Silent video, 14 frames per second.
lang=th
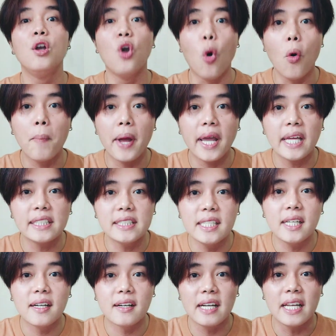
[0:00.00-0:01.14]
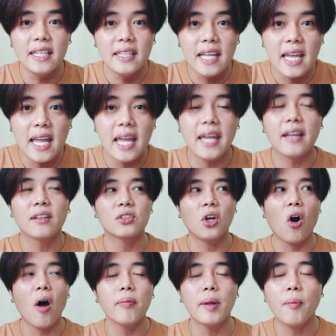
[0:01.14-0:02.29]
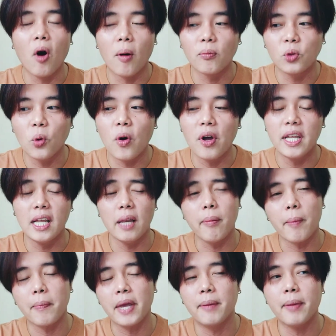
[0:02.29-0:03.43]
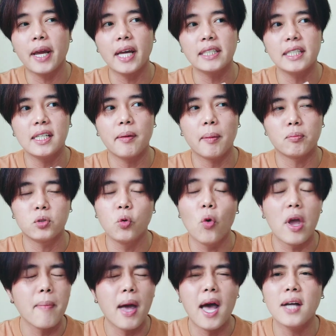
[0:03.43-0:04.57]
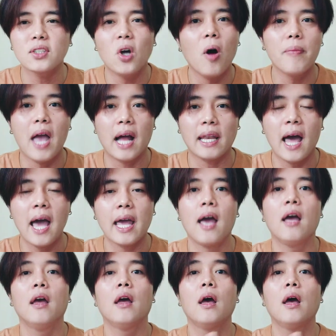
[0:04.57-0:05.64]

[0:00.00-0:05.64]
ลงแพคเกจจิ้งกลิ่นนี้ชอบน้ำหอมตัวนี้แล้วแบบเห็นแพคเกจจิ้งแล้วแบบสวยมากชอบอยากได้อ่ะ